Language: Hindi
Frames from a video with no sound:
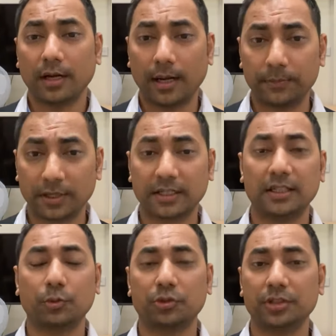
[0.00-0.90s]
आप
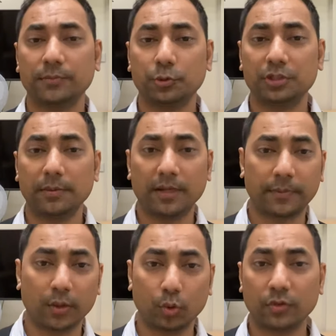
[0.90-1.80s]
डायरेक्टली क्वेश्चन पूछें मेरे
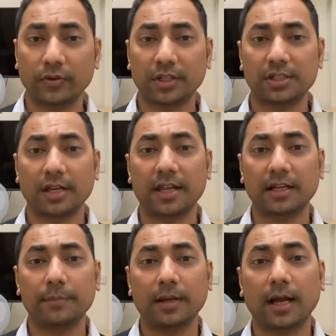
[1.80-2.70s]
पास नोटिफिकेशन
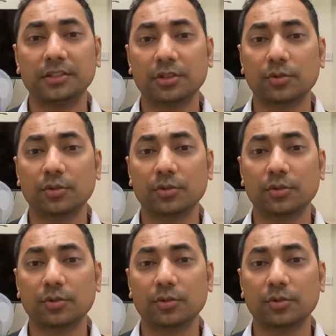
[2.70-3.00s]
आएगा मैं आंसर